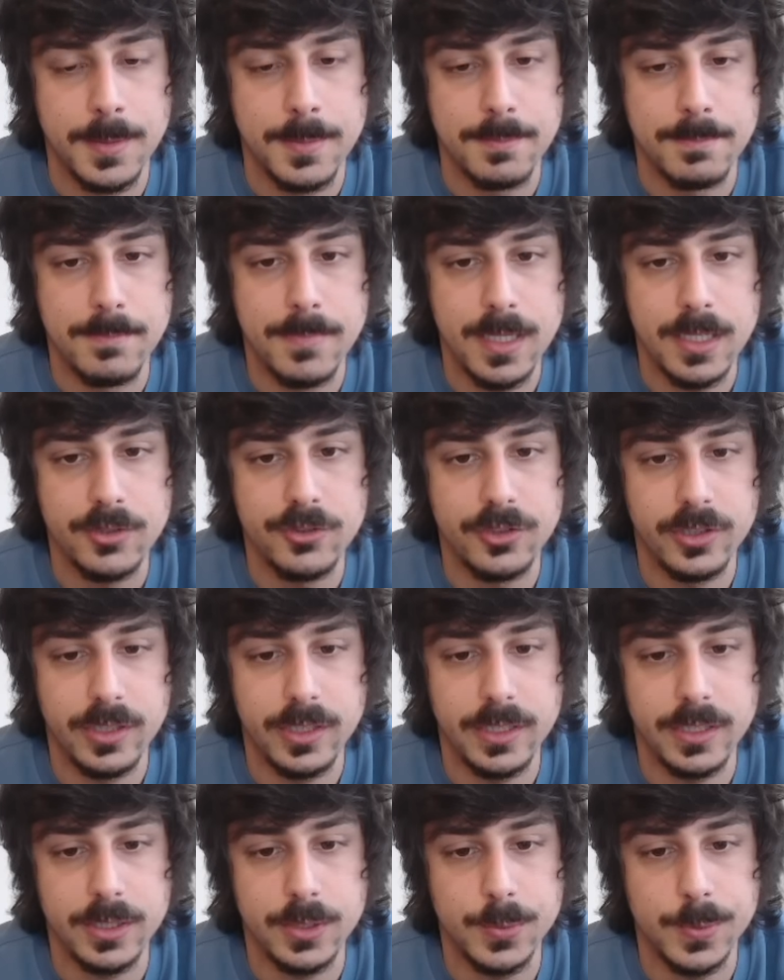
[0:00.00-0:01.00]

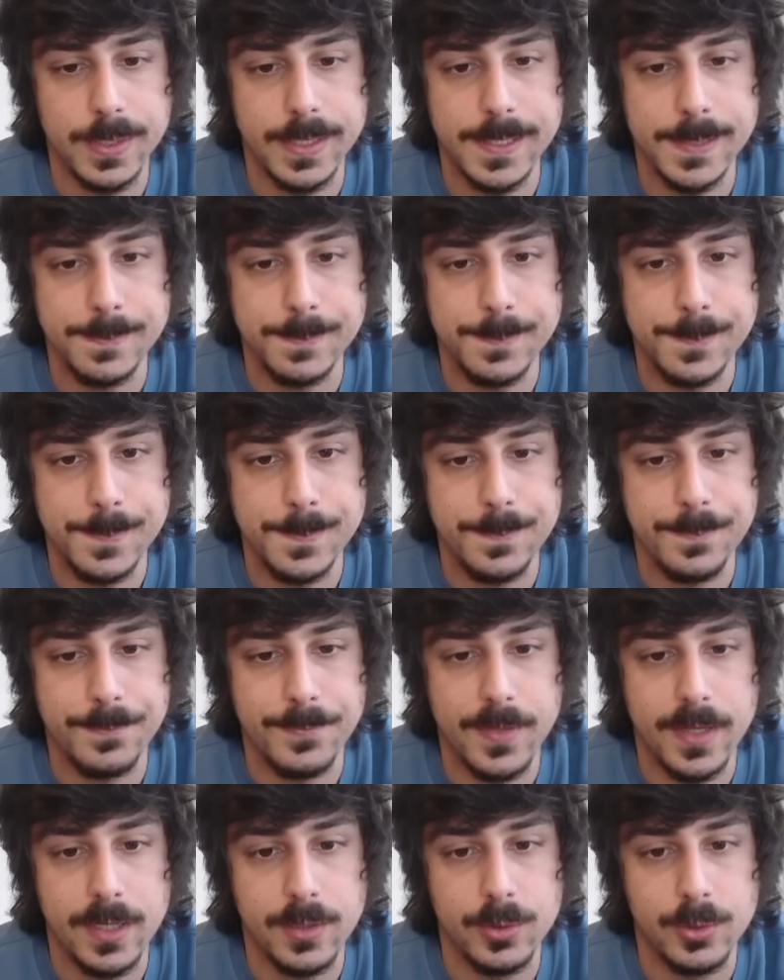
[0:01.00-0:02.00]
B5.
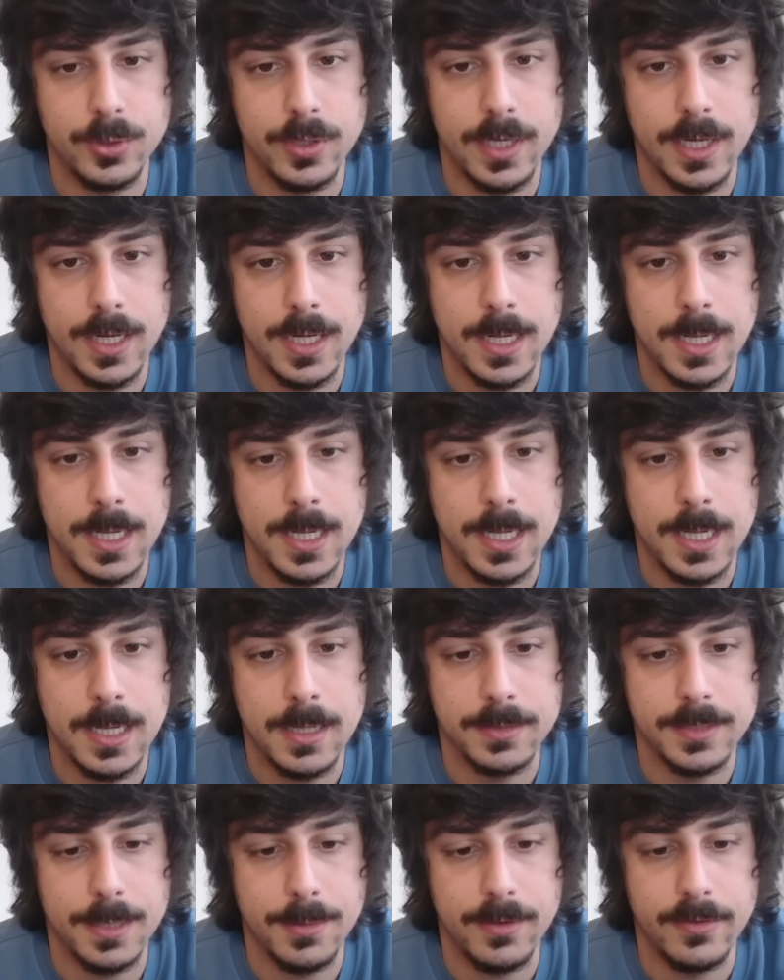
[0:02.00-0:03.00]
E ora
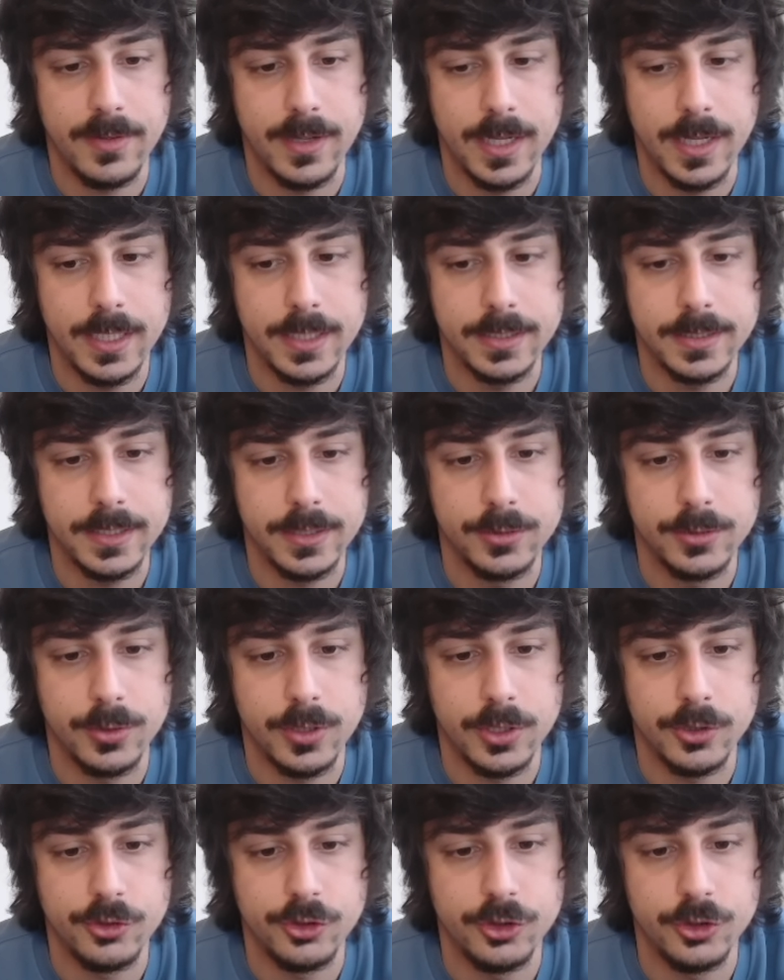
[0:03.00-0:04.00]
andiamo avanti.
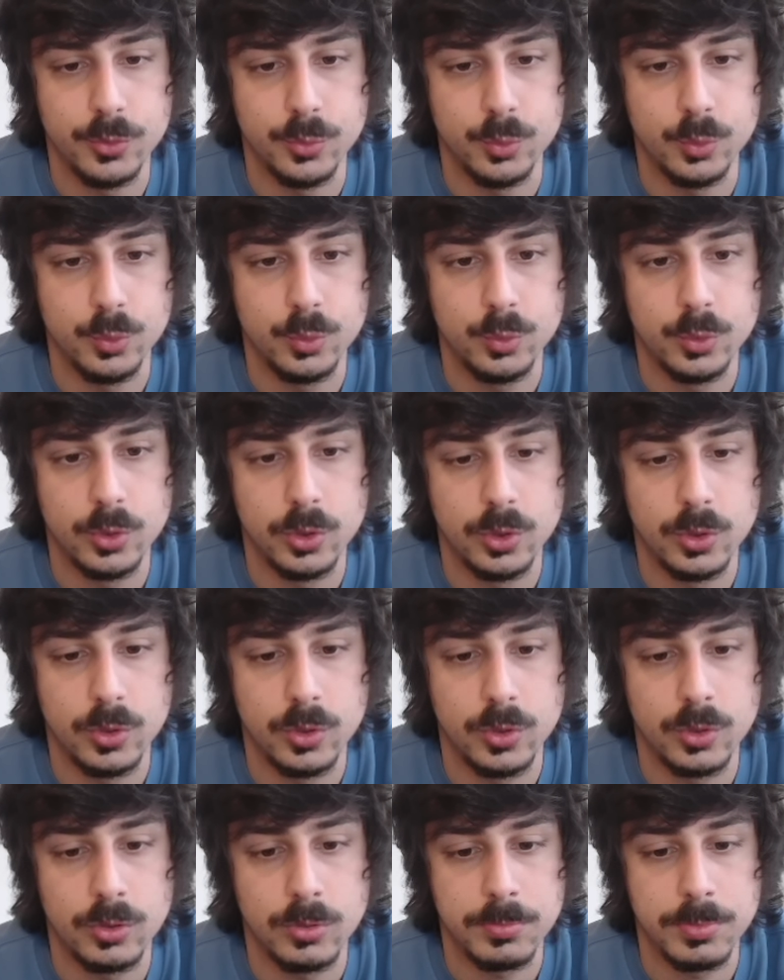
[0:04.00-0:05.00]
Torre
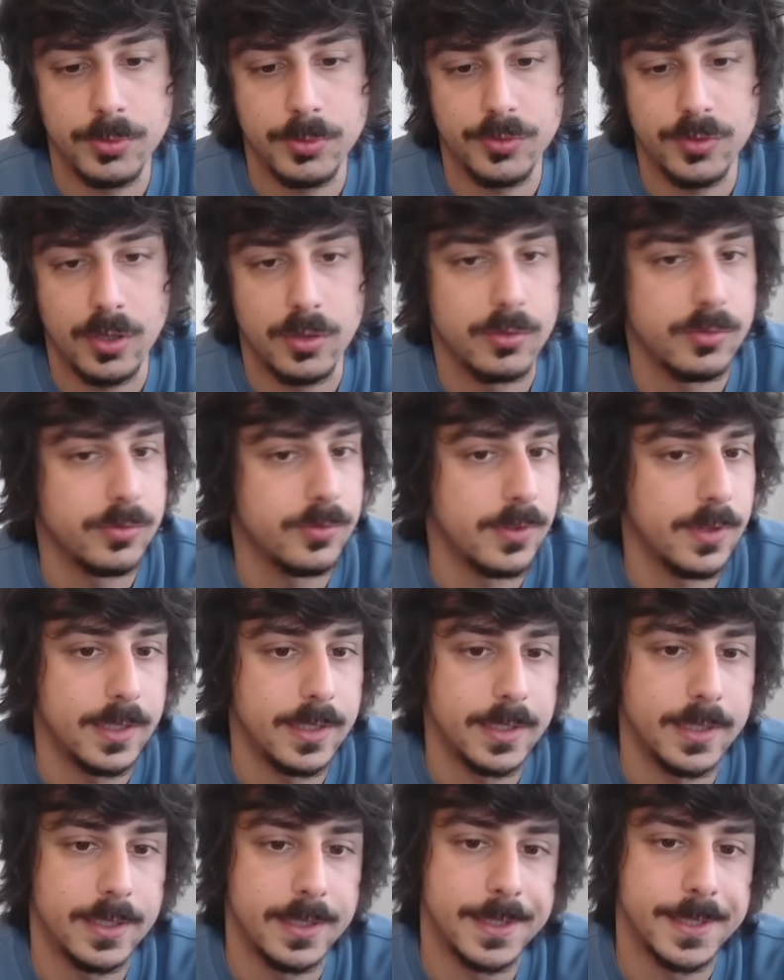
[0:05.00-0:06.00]
C1. Possiamo
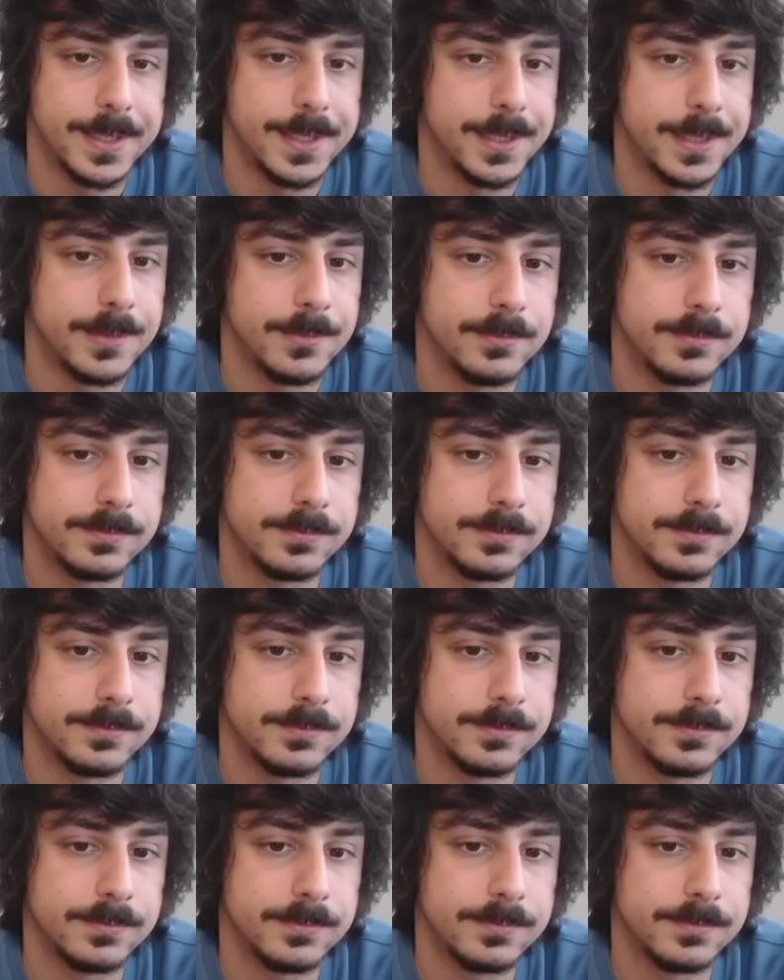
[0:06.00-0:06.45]
fare...